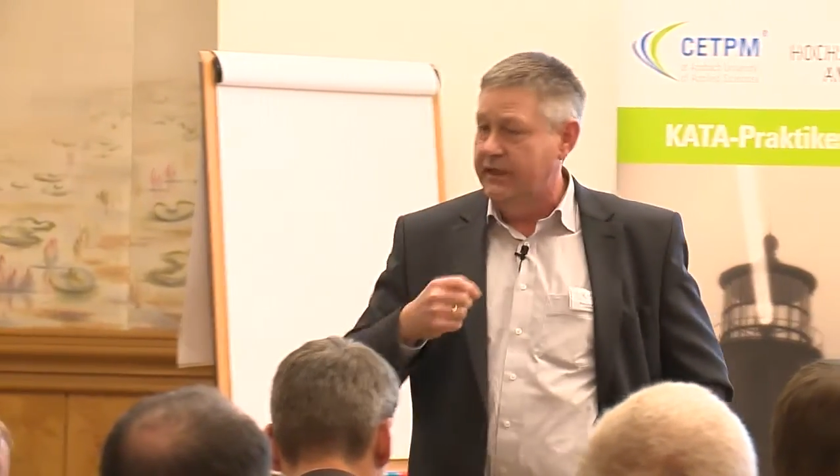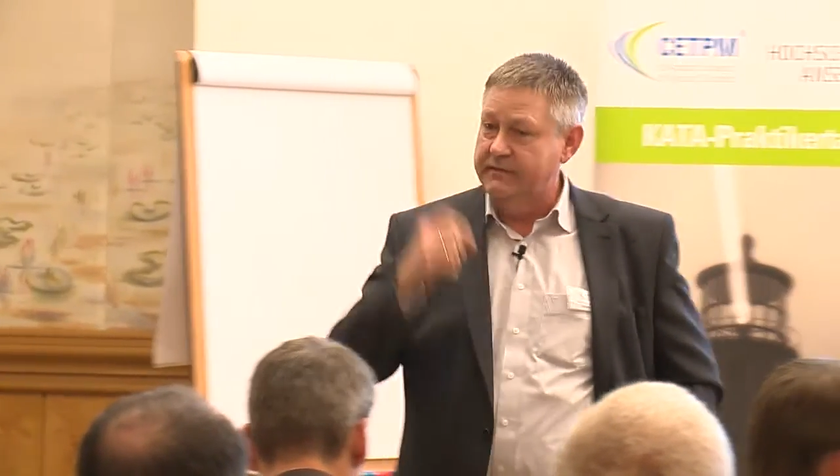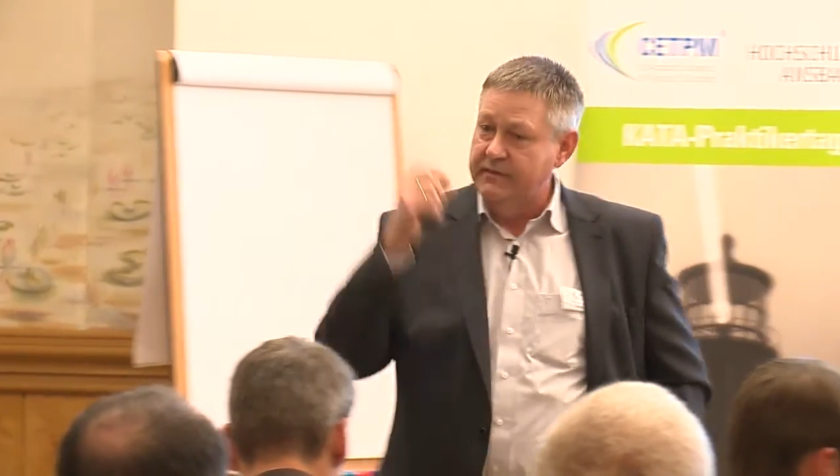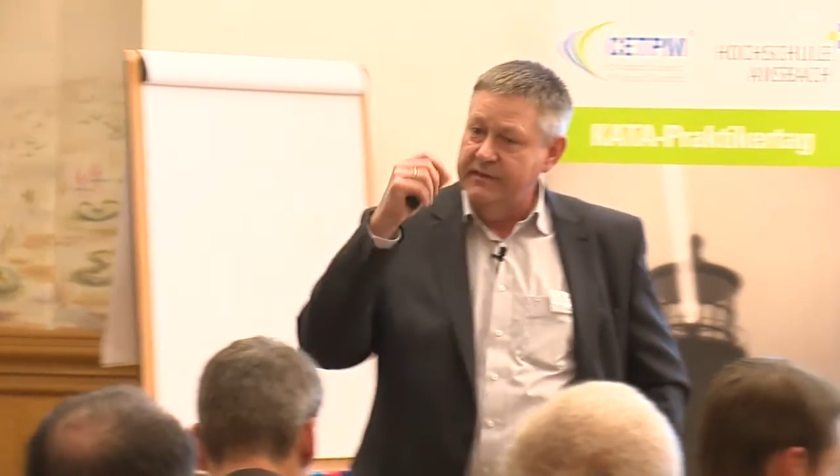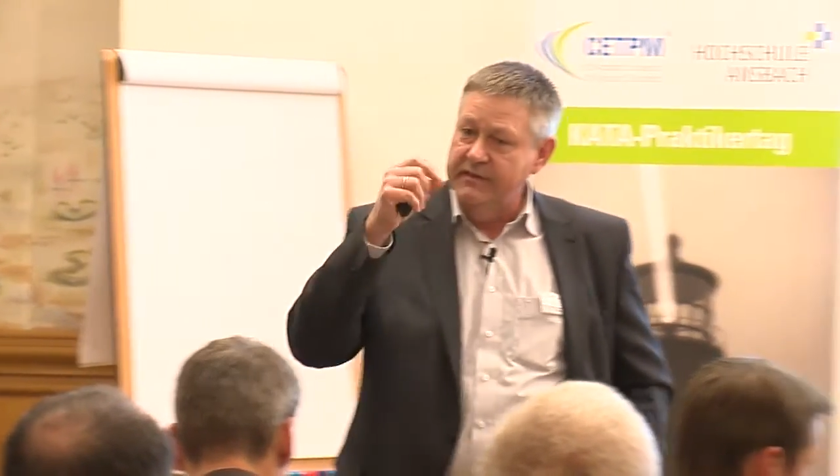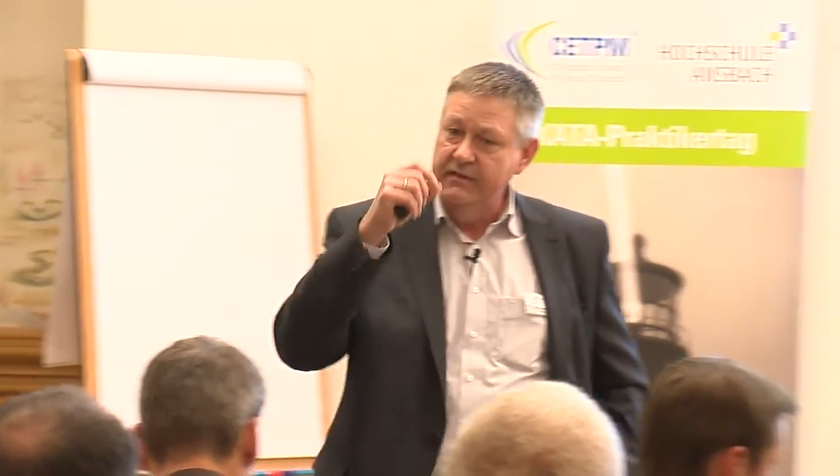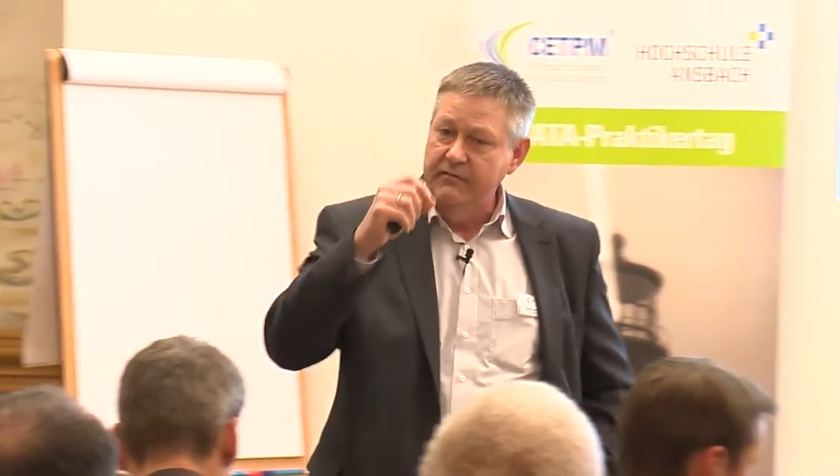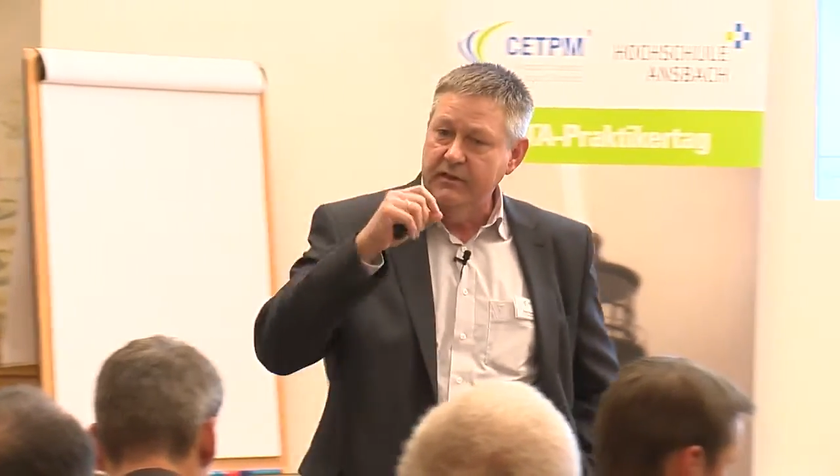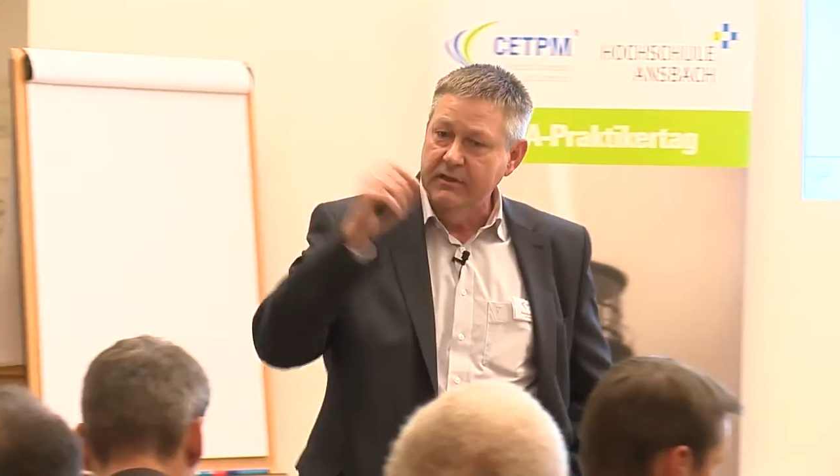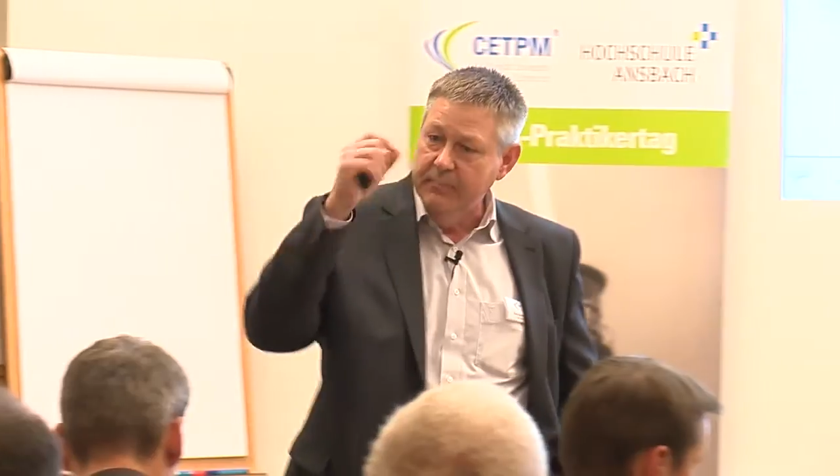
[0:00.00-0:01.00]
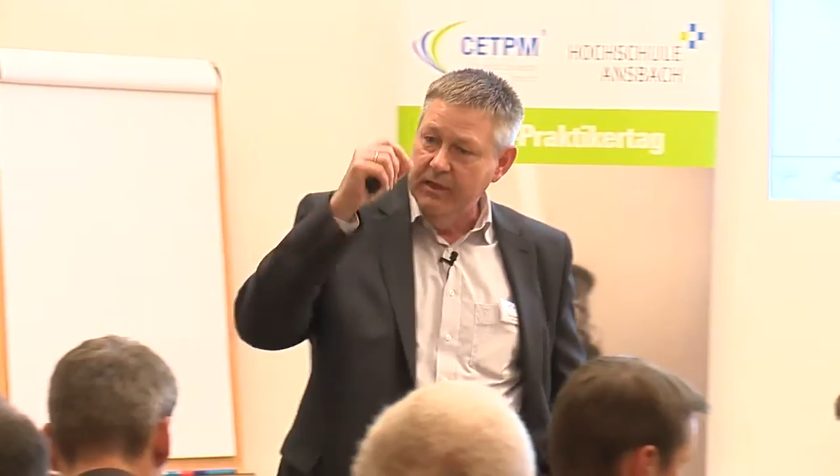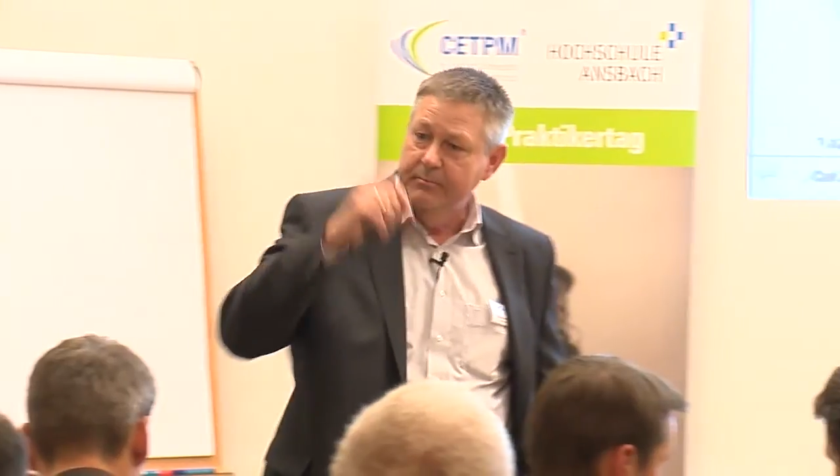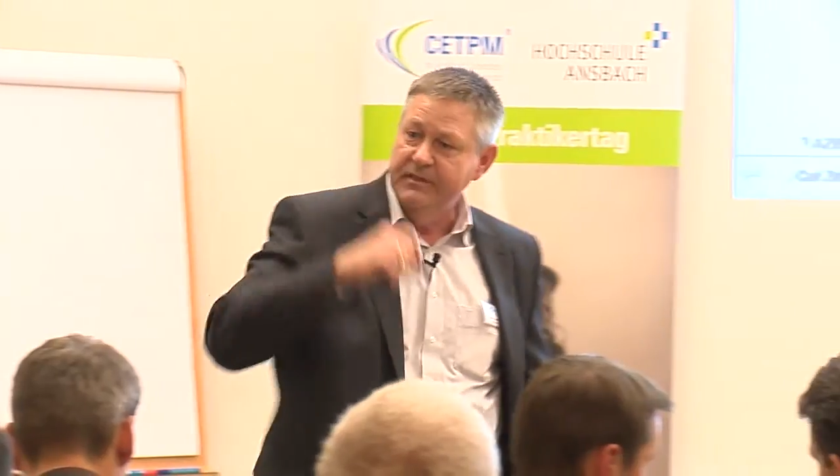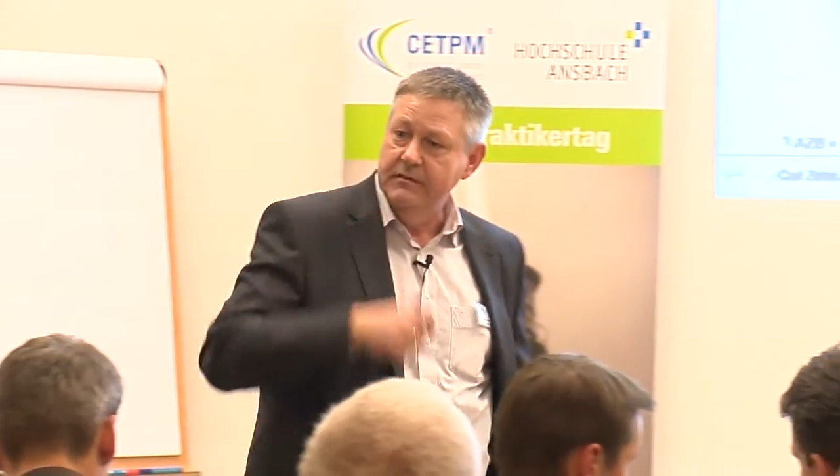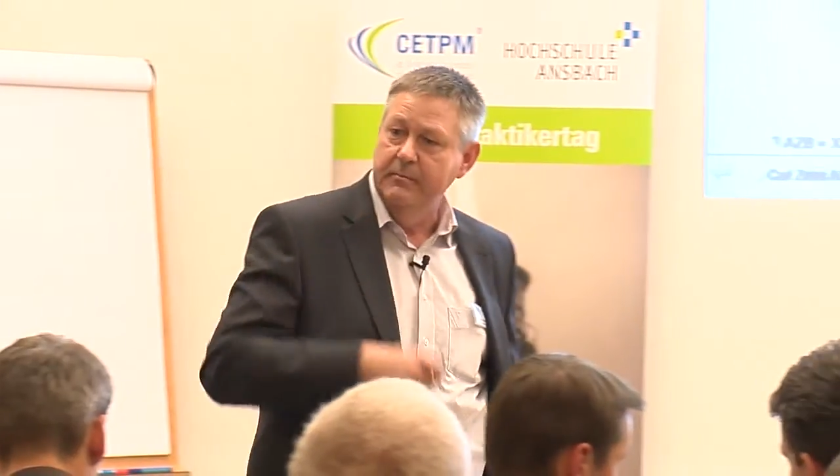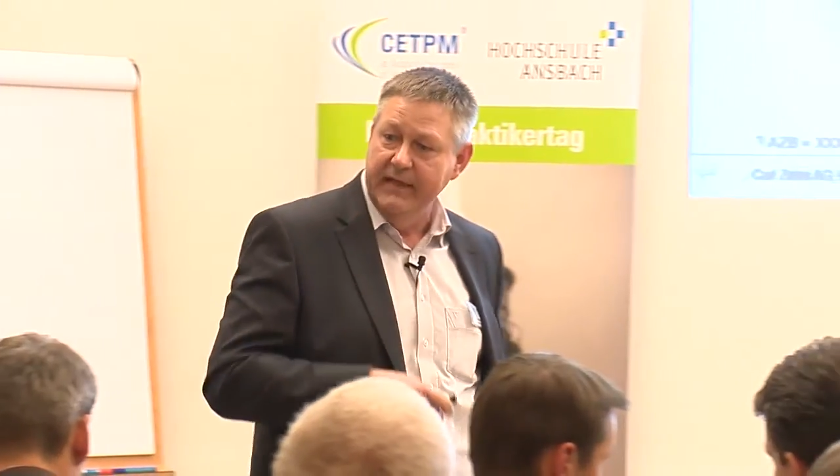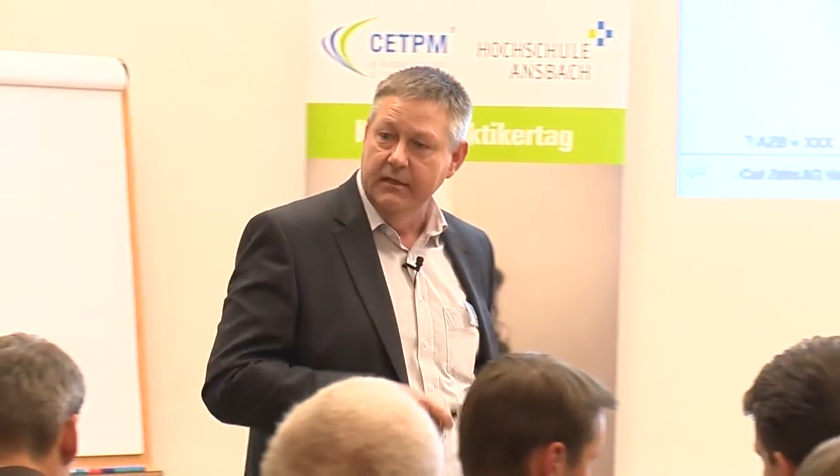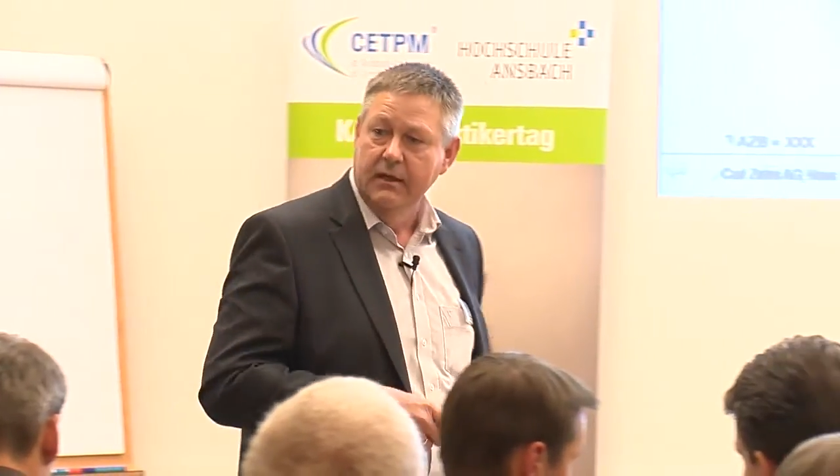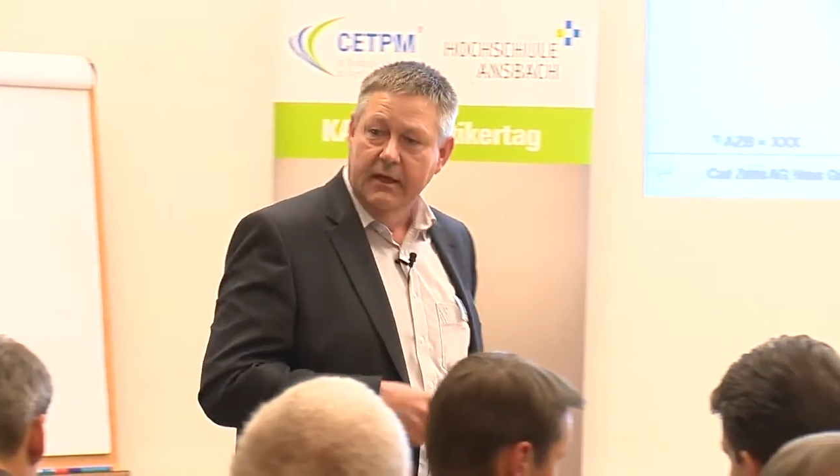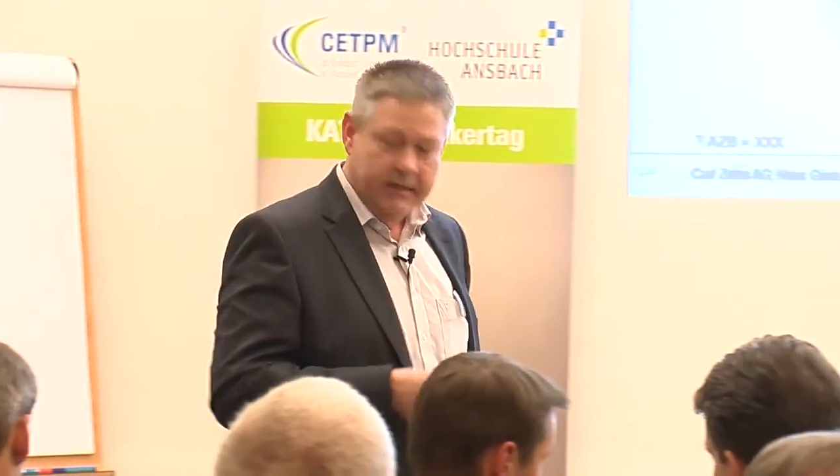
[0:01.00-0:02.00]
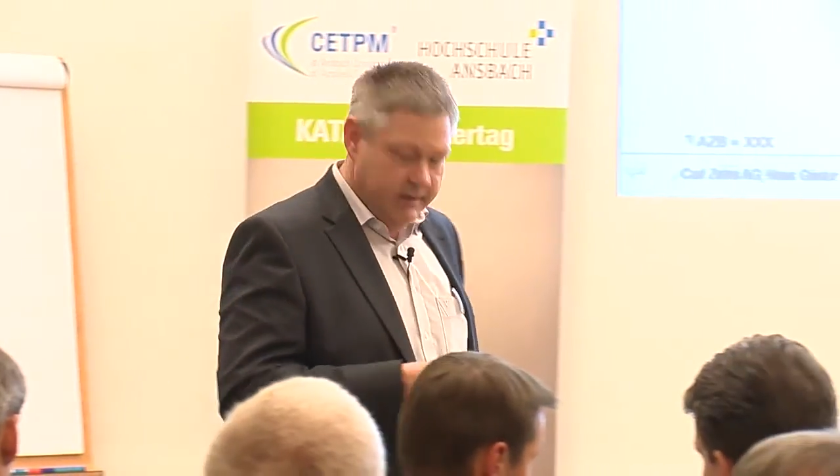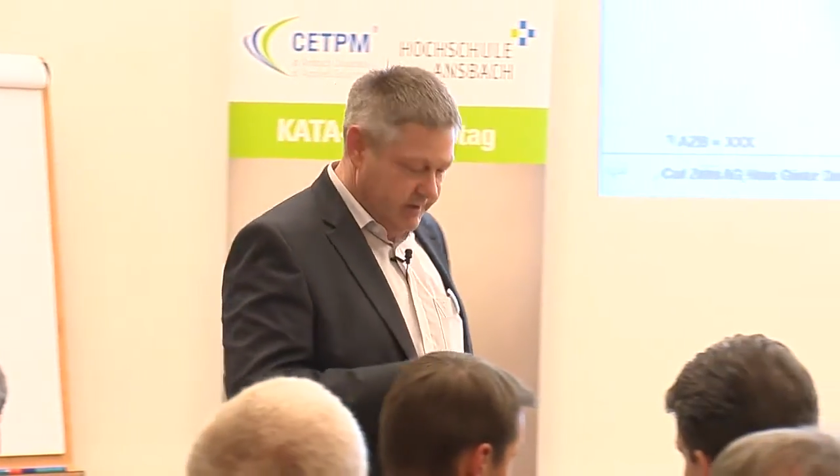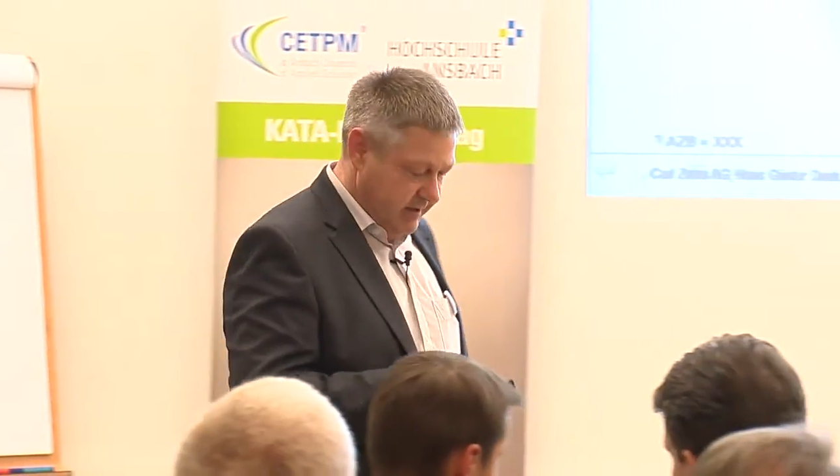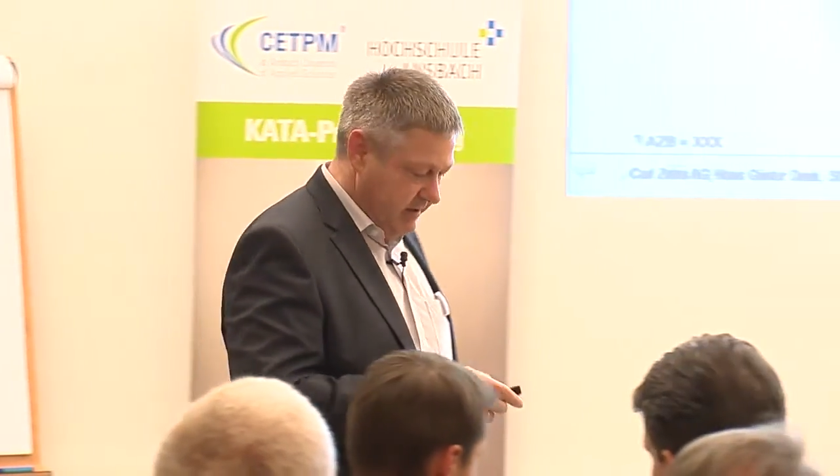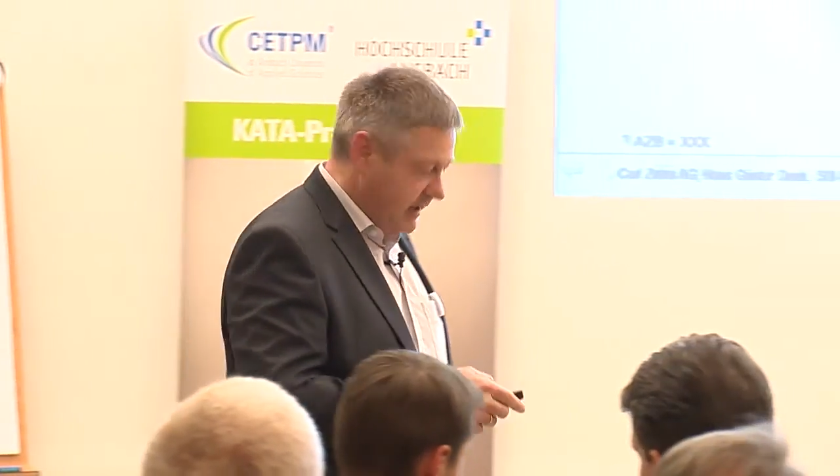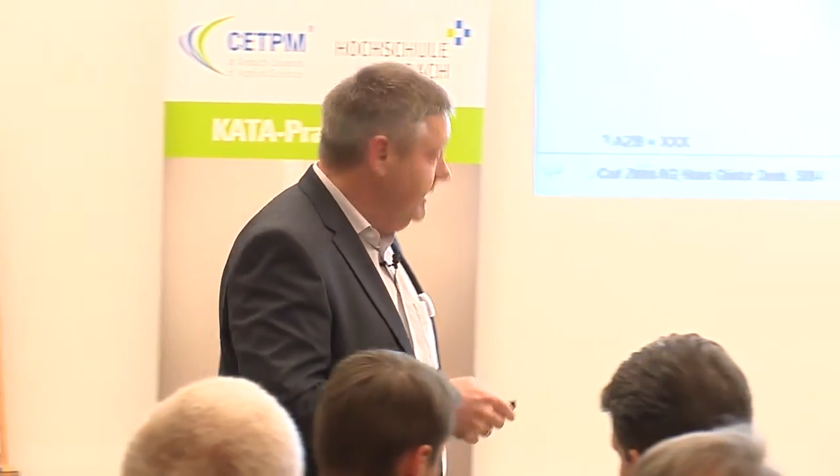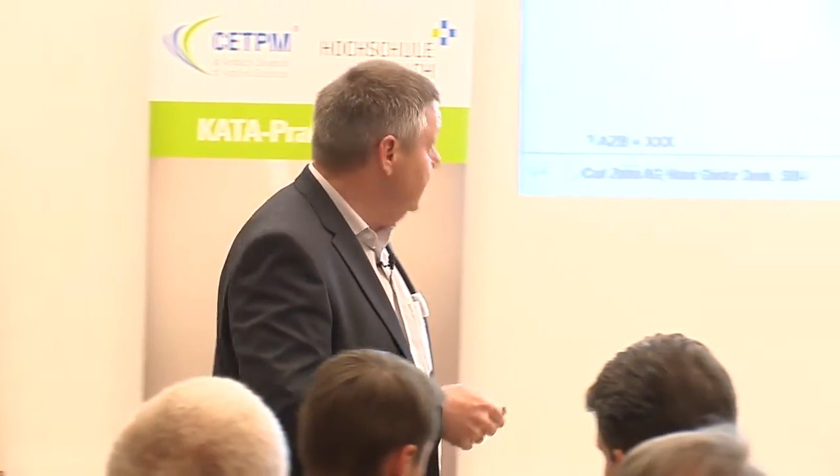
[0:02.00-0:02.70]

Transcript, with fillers: Also die sind wirklich mal ein bisschen mehr ins Detail